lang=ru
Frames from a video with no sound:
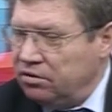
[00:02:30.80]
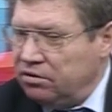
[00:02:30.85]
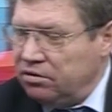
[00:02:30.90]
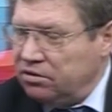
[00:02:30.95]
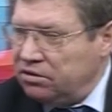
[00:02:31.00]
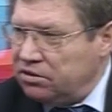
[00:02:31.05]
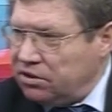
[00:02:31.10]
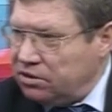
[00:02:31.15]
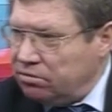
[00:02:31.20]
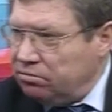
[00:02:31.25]

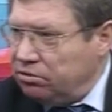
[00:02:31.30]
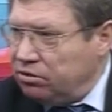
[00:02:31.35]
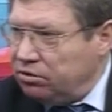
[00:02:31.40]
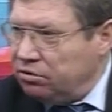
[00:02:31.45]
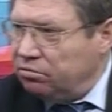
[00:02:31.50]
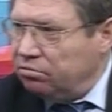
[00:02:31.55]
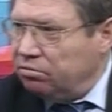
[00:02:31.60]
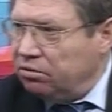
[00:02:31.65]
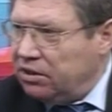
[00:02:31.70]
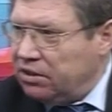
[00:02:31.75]

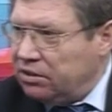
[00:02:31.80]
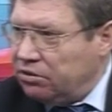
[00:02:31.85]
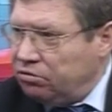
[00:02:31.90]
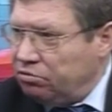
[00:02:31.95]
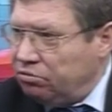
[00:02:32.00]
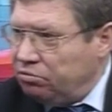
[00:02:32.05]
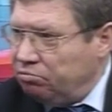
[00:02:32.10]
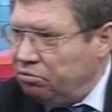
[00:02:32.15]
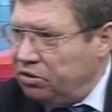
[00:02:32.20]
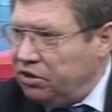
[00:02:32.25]
Заработную
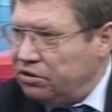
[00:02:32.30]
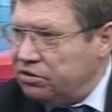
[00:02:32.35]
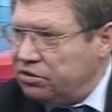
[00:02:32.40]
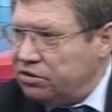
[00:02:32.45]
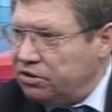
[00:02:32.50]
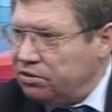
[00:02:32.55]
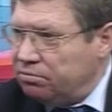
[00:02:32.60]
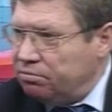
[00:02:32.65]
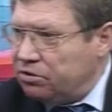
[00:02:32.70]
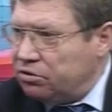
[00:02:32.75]
плату,
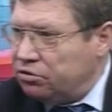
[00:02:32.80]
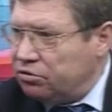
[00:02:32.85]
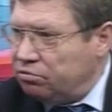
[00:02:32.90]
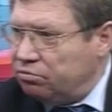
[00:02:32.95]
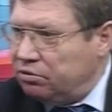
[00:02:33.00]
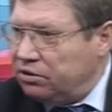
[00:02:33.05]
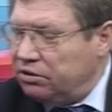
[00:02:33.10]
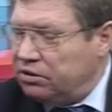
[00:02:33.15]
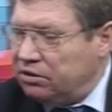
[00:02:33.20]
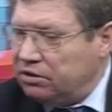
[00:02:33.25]
пенсии,
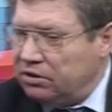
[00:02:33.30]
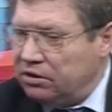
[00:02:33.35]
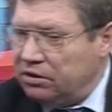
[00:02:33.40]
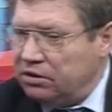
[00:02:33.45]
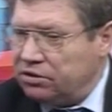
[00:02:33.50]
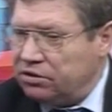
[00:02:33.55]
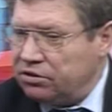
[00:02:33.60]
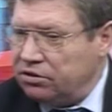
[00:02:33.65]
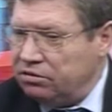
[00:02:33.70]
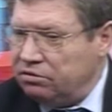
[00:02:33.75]
пособия и так
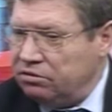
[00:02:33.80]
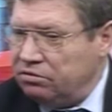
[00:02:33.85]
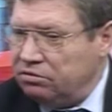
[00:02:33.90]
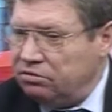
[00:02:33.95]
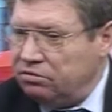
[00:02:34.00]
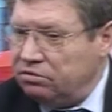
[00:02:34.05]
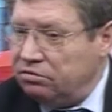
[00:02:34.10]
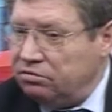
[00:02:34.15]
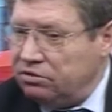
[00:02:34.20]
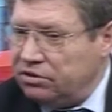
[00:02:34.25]
дальше.
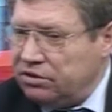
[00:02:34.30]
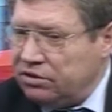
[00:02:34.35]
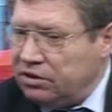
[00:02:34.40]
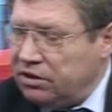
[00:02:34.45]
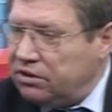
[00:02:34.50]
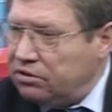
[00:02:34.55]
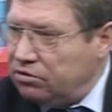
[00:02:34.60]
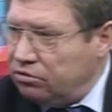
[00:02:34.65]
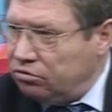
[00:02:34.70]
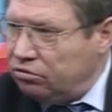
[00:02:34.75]
Но
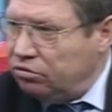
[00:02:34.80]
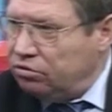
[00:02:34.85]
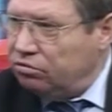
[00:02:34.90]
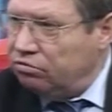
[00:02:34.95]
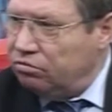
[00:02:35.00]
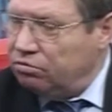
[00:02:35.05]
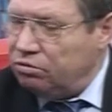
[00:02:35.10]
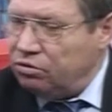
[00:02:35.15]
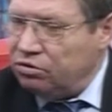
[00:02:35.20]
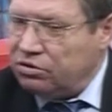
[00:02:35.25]
возникает другой
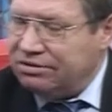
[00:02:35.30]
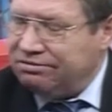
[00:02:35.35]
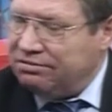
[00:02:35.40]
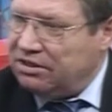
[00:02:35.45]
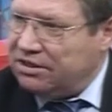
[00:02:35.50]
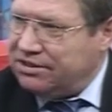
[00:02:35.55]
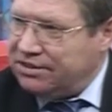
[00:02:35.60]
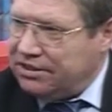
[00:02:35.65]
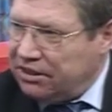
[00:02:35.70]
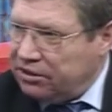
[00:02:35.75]
вопрос. В
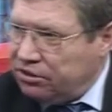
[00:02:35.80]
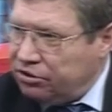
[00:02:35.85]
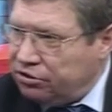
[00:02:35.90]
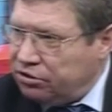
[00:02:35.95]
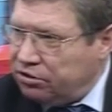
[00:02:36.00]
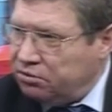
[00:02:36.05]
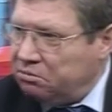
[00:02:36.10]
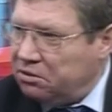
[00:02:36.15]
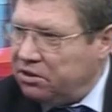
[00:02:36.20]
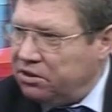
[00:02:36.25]

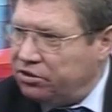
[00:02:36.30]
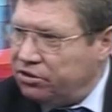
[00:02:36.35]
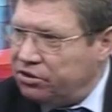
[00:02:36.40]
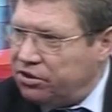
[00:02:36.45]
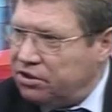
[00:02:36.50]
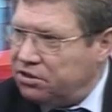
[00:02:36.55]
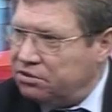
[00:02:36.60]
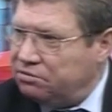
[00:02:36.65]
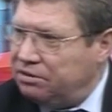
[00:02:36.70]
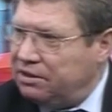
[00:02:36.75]
достаточном
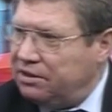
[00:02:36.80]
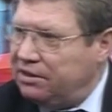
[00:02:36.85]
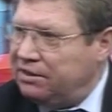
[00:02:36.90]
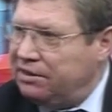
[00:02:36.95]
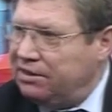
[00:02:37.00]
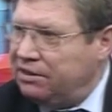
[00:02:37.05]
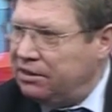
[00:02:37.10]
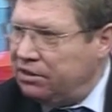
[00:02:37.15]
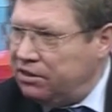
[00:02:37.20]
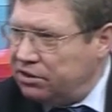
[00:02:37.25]
количестве или
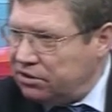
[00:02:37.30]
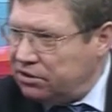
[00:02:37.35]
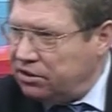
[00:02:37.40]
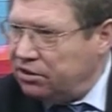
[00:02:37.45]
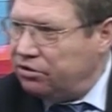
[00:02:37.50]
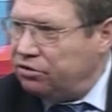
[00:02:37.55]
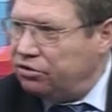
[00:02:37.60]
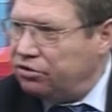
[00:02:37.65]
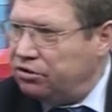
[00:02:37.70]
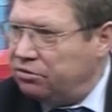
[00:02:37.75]

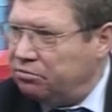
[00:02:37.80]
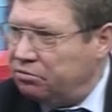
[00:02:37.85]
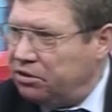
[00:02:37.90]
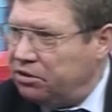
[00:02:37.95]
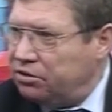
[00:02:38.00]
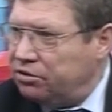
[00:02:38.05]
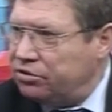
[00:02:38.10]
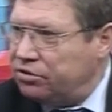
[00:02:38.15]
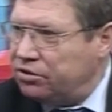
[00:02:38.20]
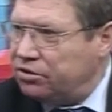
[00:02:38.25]
недостаточном
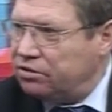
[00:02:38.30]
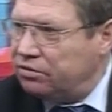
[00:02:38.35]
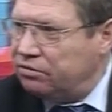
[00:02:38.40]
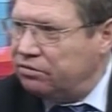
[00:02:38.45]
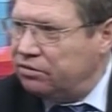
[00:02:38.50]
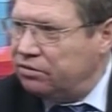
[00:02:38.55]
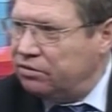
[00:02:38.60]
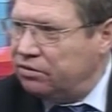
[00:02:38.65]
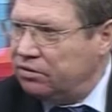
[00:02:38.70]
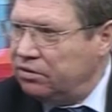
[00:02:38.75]
количестве?
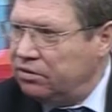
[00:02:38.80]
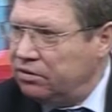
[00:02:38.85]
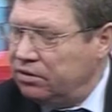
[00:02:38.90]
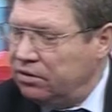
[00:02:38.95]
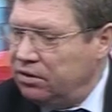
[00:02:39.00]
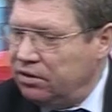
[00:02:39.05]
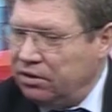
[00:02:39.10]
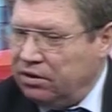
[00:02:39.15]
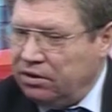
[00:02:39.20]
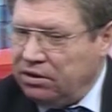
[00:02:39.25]

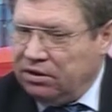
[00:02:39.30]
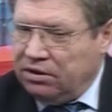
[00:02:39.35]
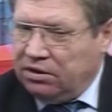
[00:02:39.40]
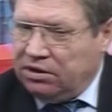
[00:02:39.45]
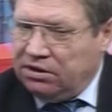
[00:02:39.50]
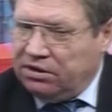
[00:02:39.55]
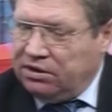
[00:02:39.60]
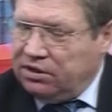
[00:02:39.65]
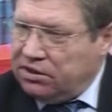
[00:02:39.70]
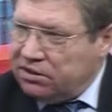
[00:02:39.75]

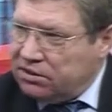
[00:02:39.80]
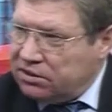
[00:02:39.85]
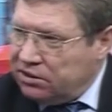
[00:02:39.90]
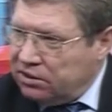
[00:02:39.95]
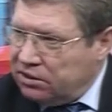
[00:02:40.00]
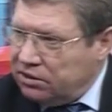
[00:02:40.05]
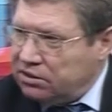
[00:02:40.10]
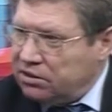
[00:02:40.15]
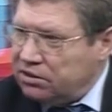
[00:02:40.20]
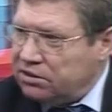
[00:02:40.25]
Есть
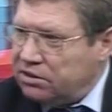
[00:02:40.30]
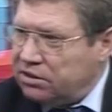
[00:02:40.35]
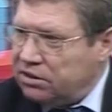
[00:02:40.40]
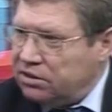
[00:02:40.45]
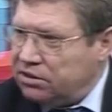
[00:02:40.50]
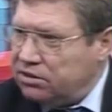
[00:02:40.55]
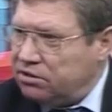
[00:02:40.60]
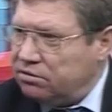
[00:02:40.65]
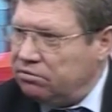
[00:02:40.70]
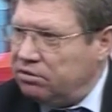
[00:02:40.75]
на это
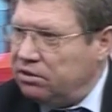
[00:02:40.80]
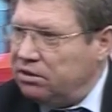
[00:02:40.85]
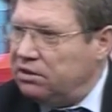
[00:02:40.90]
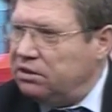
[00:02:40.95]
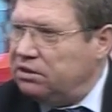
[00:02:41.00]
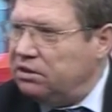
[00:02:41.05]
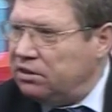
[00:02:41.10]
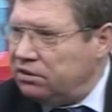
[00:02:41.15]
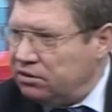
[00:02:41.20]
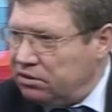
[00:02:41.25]
средства или
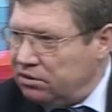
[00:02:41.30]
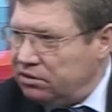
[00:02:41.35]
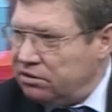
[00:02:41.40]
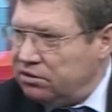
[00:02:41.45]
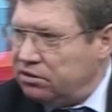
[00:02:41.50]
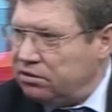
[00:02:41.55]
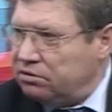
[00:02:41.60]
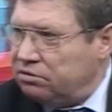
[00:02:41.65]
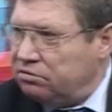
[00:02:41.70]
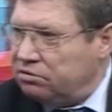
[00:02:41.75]
нет на
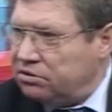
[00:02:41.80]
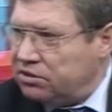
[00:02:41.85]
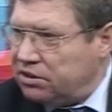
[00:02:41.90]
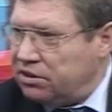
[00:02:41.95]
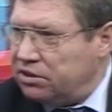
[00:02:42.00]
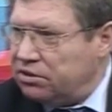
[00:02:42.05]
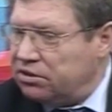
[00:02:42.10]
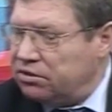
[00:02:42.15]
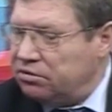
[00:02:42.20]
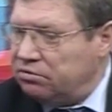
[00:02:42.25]
это
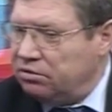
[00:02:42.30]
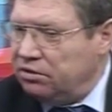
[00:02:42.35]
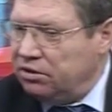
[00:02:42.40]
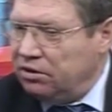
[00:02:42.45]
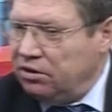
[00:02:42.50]
средств?